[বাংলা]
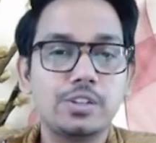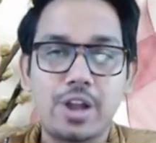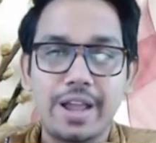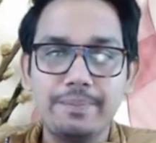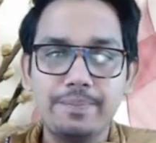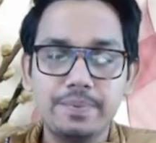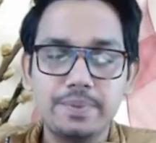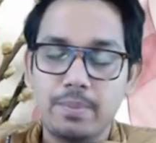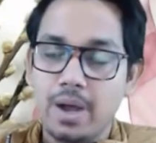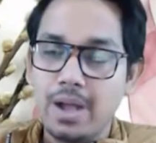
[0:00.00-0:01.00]
ট্রাইবস
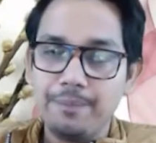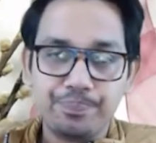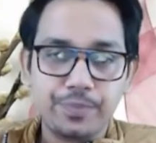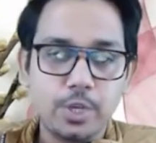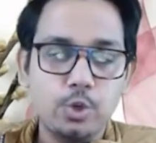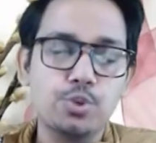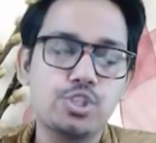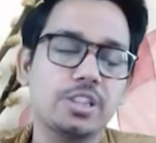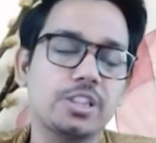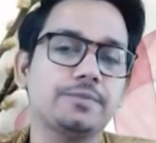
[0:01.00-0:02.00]
বা
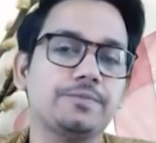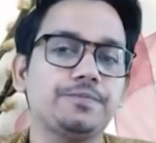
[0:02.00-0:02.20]
উপজাতি